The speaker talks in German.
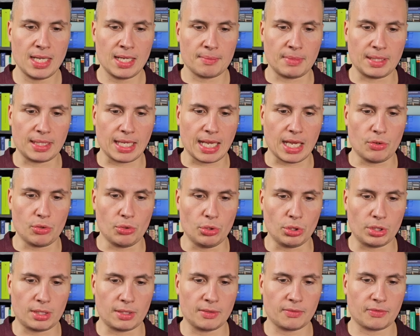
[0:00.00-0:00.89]
mit
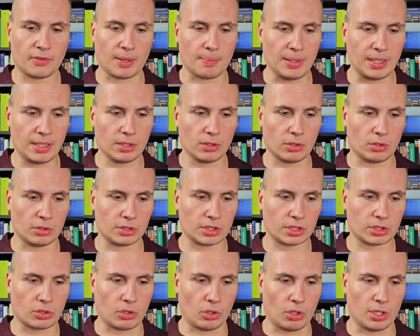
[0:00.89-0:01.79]
erhöhten
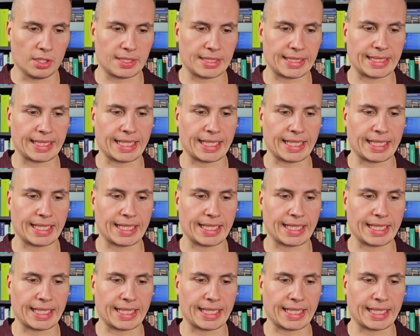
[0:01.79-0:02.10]
Verbitterungsscores in